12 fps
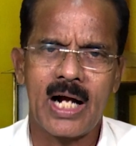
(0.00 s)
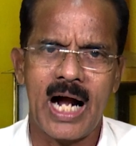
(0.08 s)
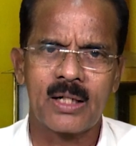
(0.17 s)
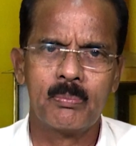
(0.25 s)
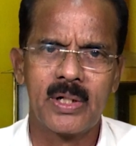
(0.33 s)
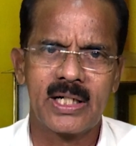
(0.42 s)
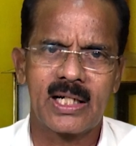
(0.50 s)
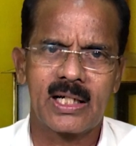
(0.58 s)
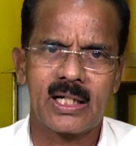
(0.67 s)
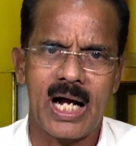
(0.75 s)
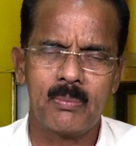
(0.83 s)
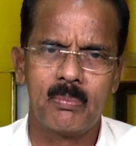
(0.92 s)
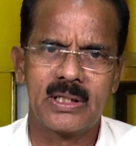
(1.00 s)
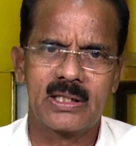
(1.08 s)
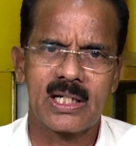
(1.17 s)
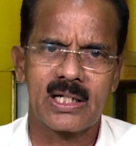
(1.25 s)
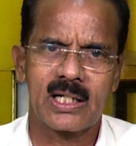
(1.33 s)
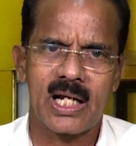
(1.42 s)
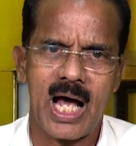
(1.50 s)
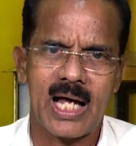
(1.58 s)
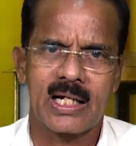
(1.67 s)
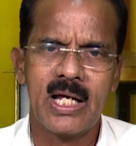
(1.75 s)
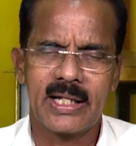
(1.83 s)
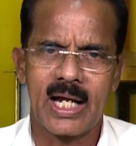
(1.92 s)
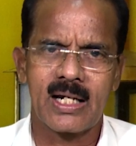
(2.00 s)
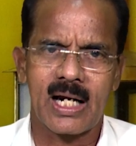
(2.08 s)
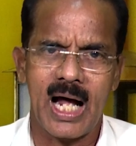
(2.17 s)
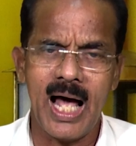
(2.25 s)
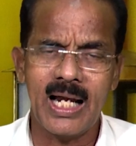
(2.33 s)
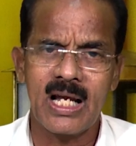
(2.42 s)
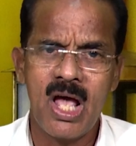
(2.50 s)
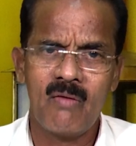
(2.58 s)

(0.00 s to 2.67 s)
காண்பிற் காண்பித்திருக்கிறார் என்றால்